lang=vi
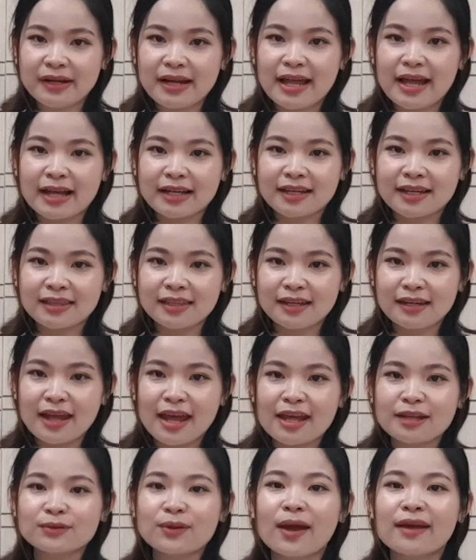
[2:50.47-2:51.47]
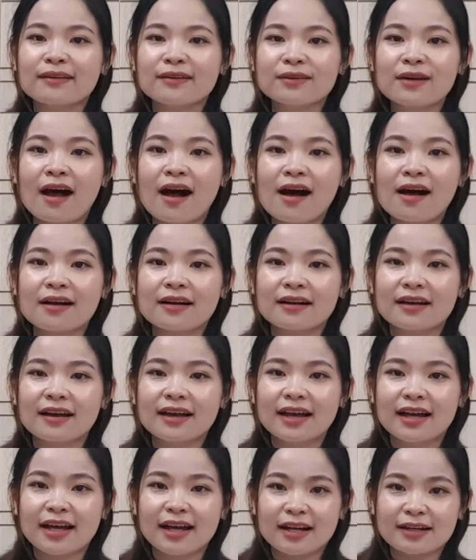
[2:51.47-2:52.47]
là cái tính an toàn của nó
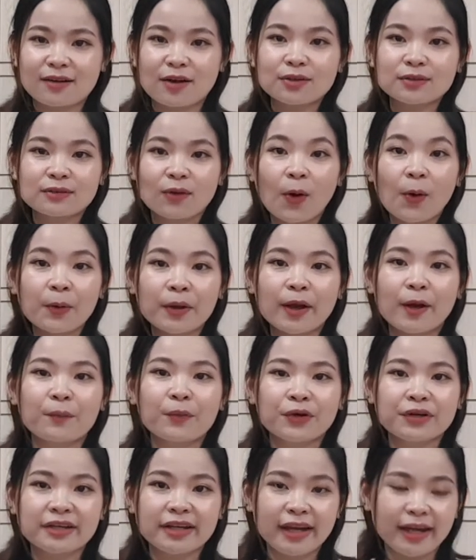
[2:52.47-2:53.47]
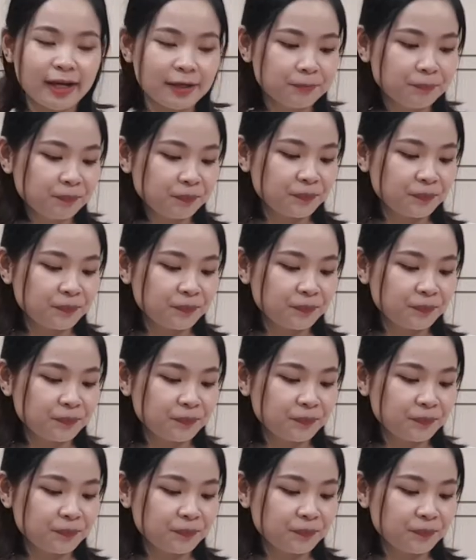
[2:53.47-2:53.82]
ờ, có tốt hay không mọi người ha